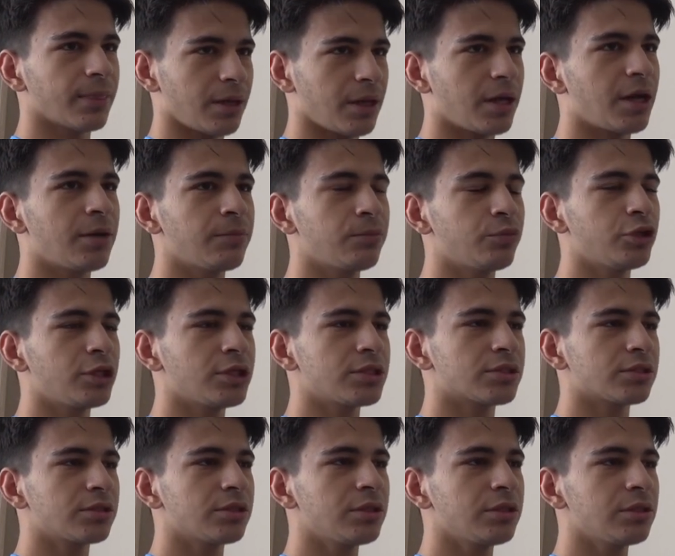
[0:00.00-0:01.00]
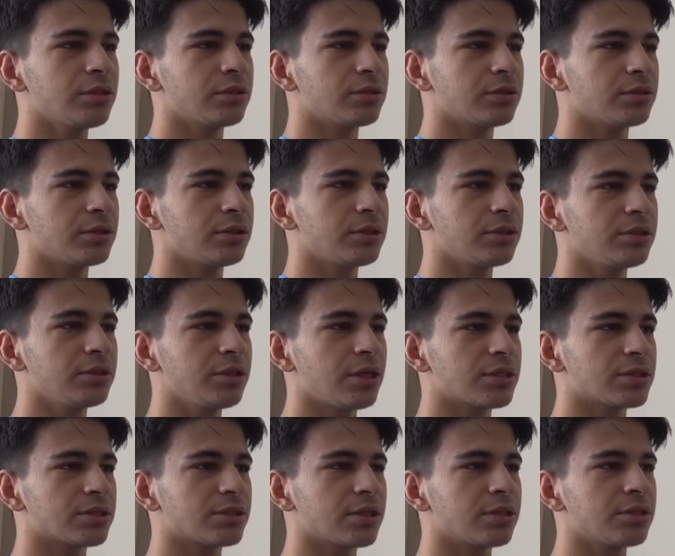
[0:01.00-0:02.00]
Ambulansla Ilgın
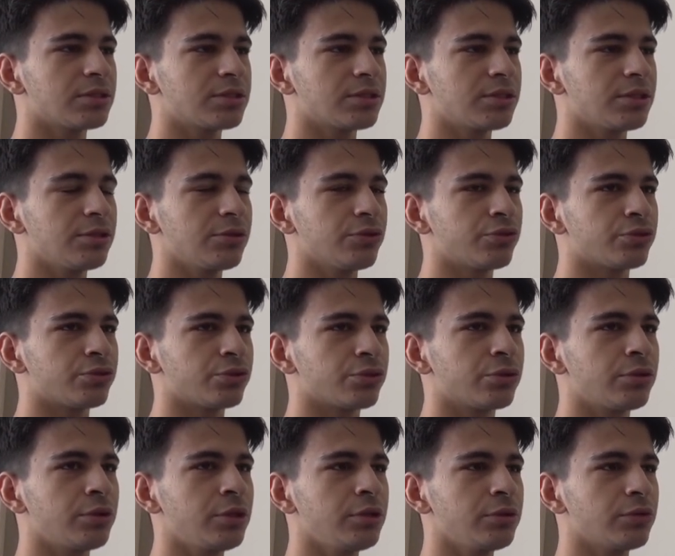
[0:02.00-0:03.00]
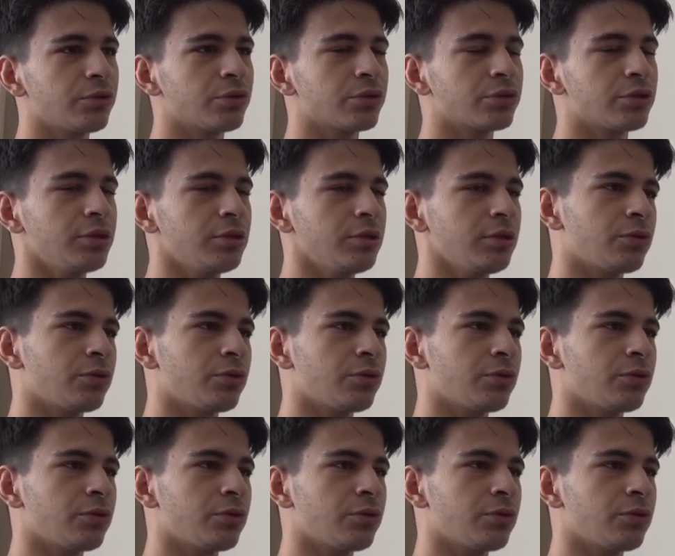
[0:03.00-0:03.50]
Hastanesi'ne götürdüler. Oradan da